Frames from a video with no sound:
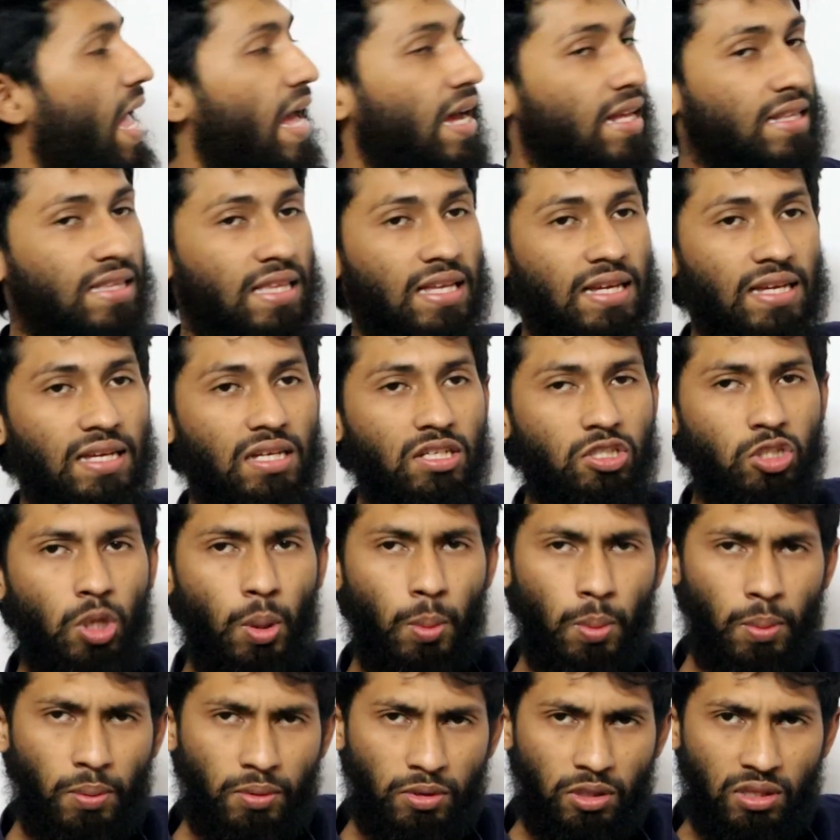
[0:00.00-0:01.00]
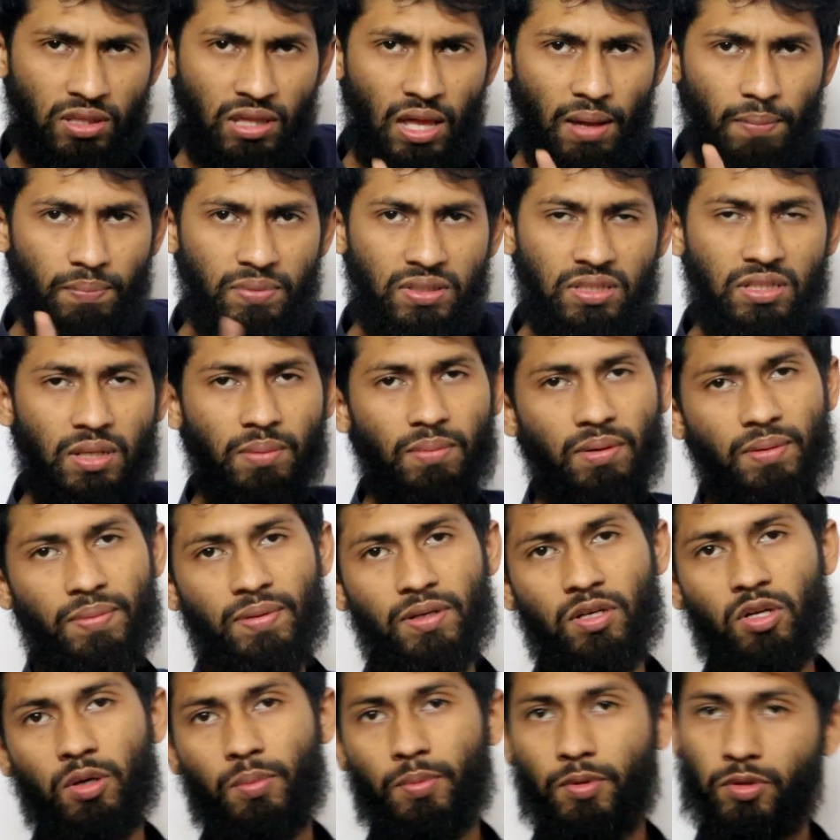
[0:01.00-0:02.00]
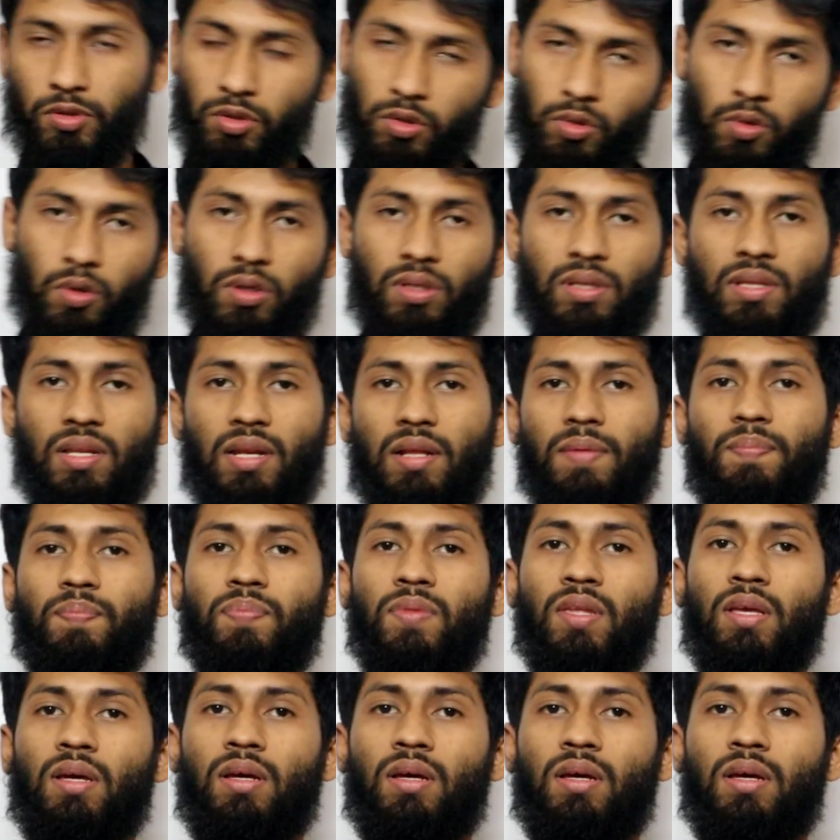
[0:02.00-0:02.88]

এক থেকে সম্ভবত ছাব্বিশ নম্বর ভিডিও পর্যন্ত করেছিলাম